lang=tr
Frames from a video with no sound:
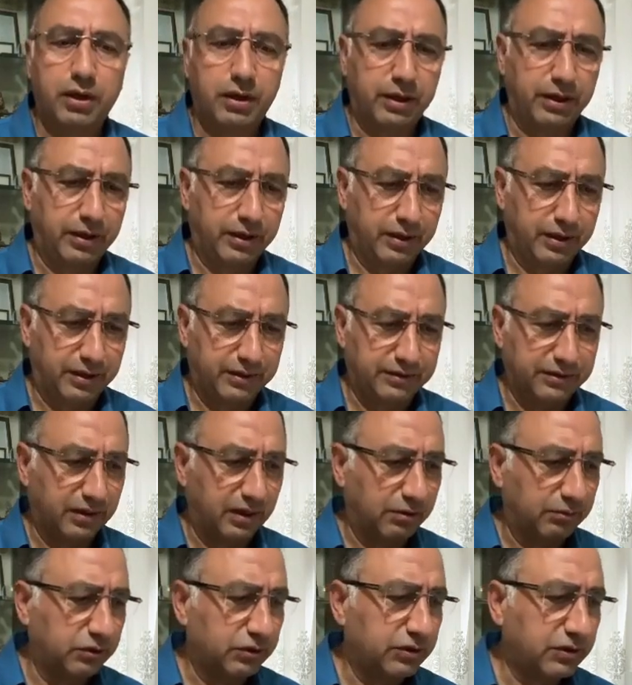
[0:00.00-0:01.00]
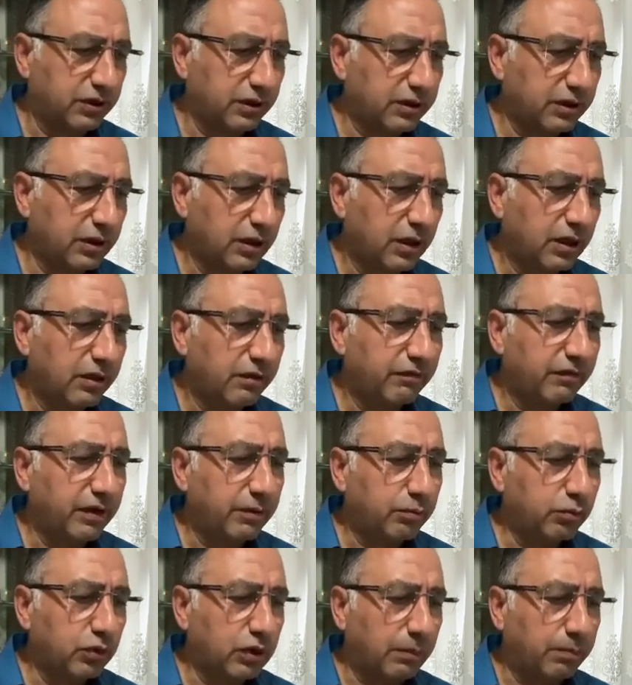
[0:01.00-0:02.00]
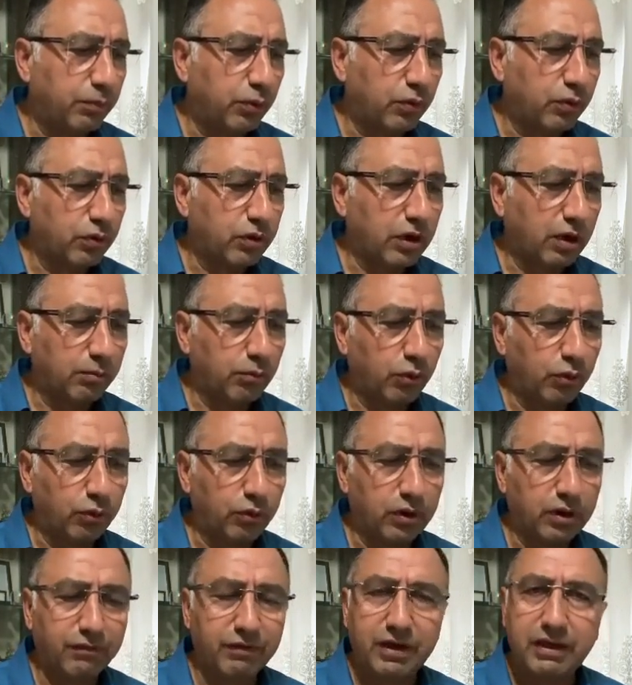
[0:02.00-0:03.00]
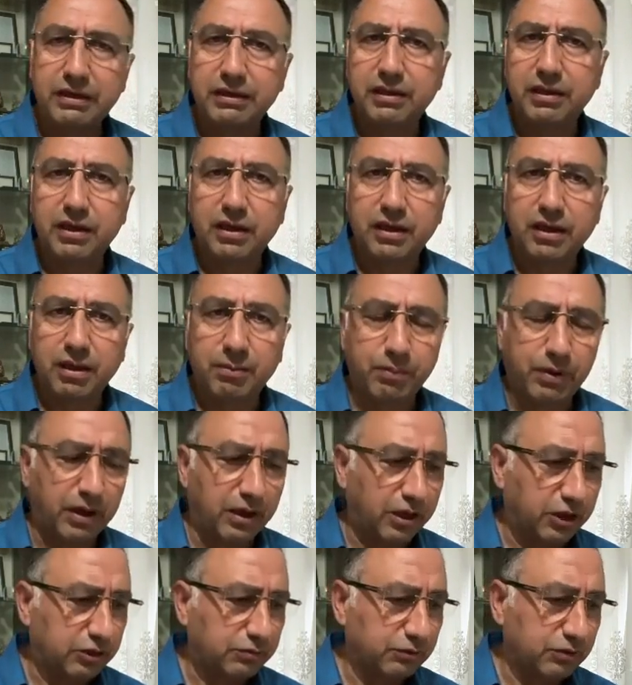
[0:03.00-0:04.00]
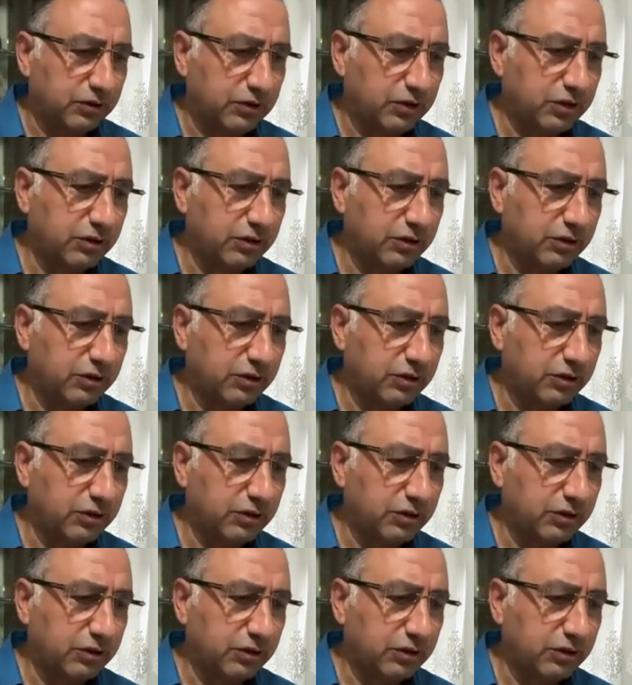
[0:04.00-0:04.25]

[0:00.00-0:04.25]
e, hazırlamıştık ve bu raporu kamuoyuyla ve ilgilileriyle paylaşmıştık.